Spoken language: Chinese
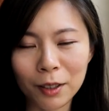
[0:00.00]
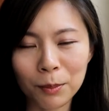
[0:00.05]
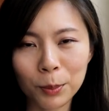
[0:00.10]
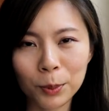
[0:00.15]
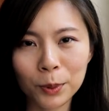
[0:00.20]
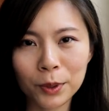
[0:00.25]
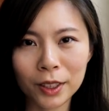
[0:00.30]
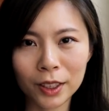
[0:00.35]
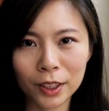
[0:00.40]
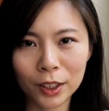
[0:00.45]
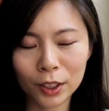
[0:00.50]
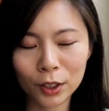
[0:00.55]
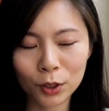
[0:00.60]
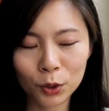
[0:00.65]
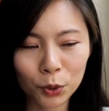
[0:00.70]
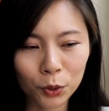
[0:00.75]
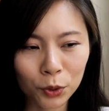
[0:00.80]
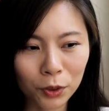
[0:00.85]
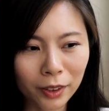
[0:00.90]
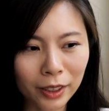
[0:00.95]
而不只是
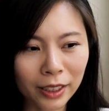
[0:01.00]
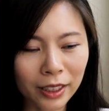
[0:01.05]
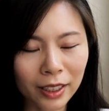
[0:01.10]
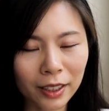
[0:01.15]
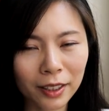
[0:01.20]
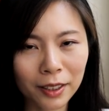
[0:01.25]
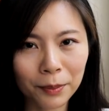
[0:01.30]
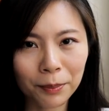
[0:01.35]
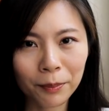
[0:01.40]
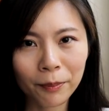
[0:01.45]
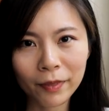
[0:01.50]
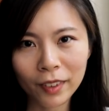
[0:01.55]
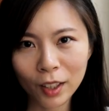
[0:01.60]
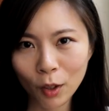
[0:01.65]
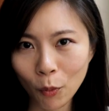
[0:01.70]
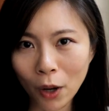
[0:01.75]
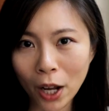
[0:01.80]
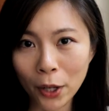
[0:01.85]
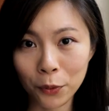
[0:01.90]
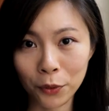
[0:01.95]
说你的
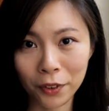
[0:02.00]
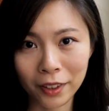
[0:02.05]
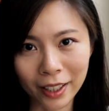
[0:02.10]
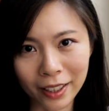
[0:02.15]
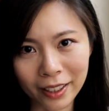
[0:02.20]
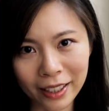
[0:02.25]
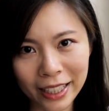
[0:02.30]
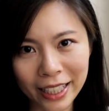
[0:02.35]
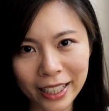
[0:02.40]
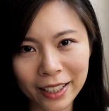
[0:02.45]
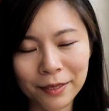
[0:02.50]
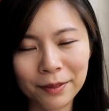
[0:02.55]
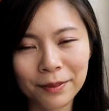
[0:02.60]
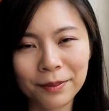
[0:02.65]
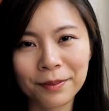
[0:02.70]
外语能力。